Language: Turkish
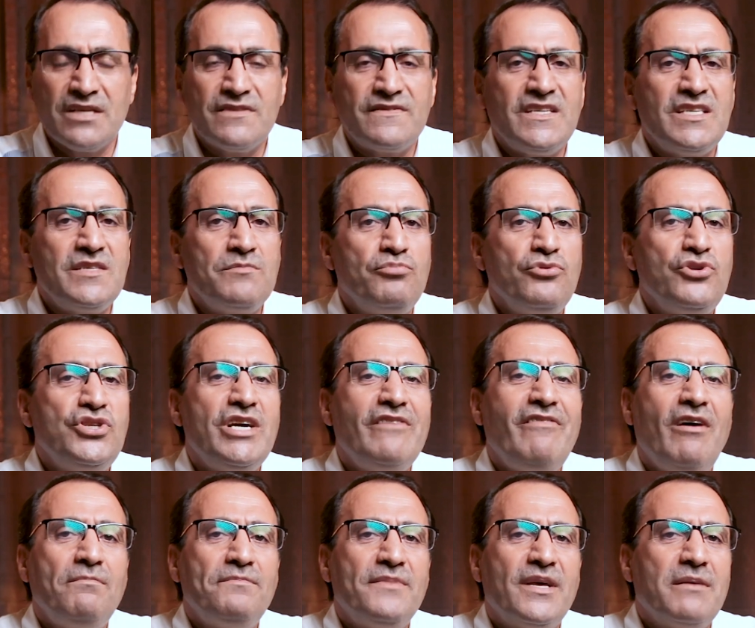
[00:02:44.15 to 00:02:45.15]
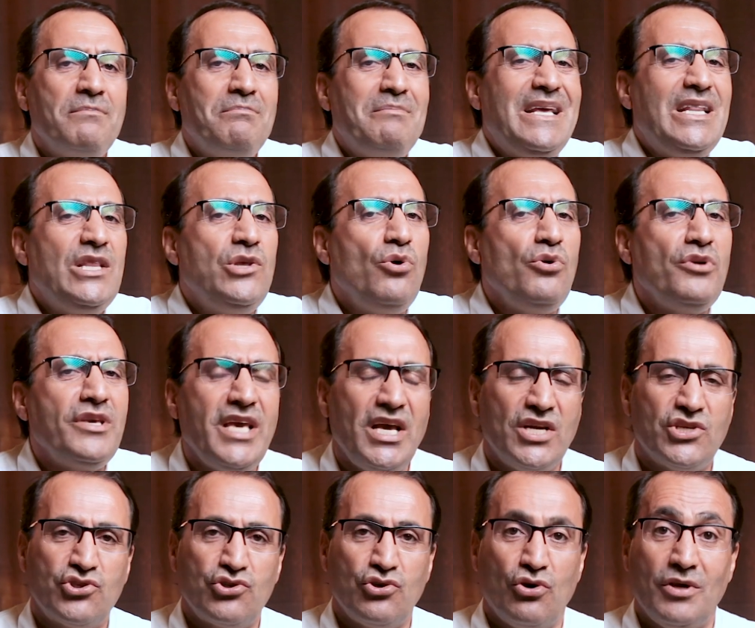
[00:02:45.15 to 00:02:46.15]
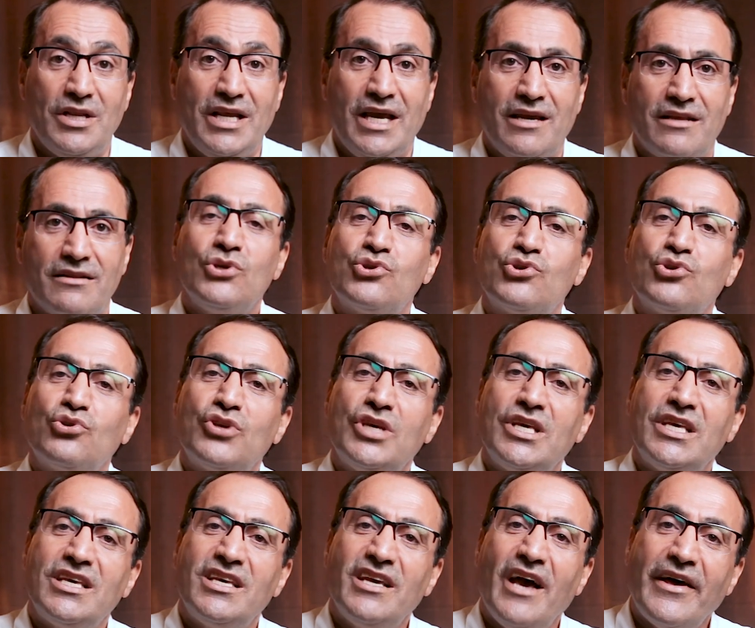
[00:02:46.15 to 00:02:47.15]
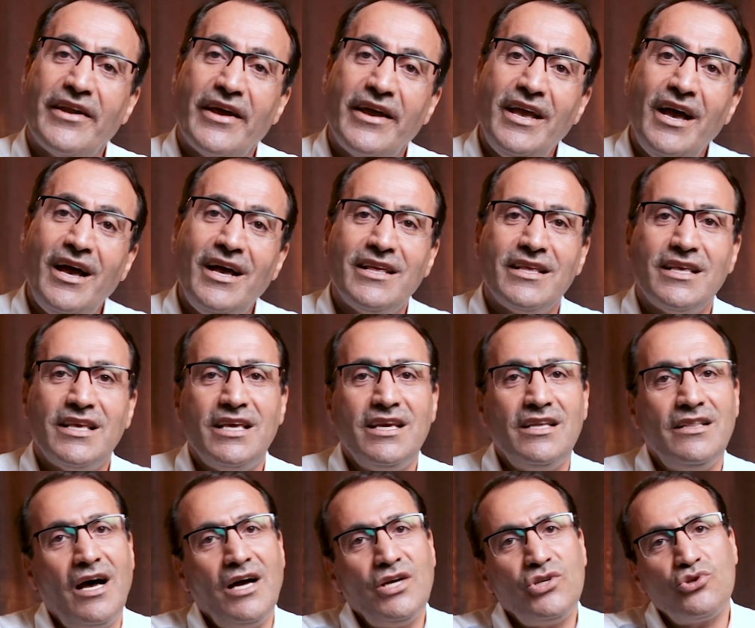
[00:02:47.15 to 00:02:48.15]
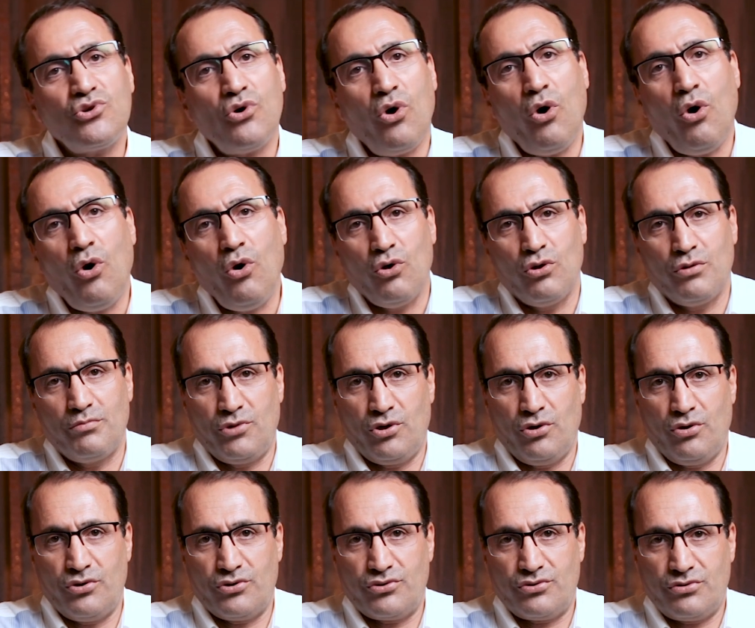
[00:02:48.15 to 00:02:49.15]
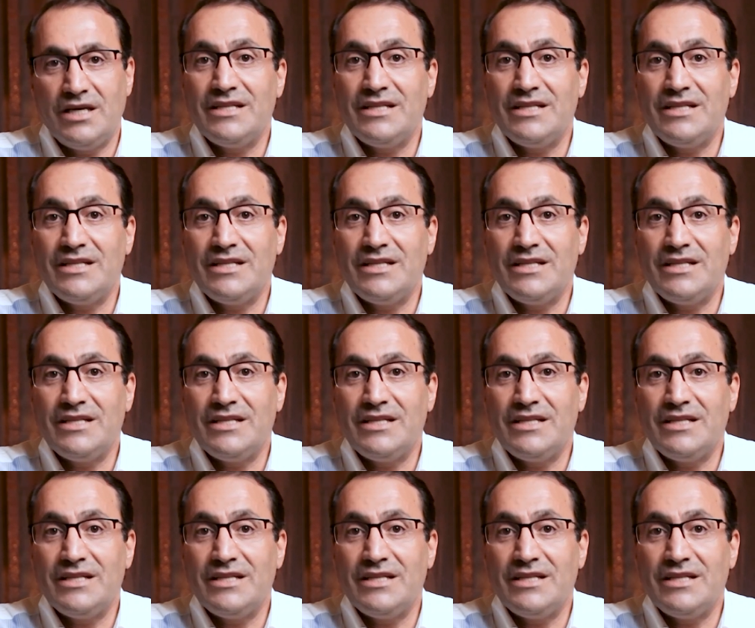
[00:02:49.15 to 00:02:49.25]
Siz bu cevapları milyon kez söyleyin. Çünkü yaraya ilaç olmuyor.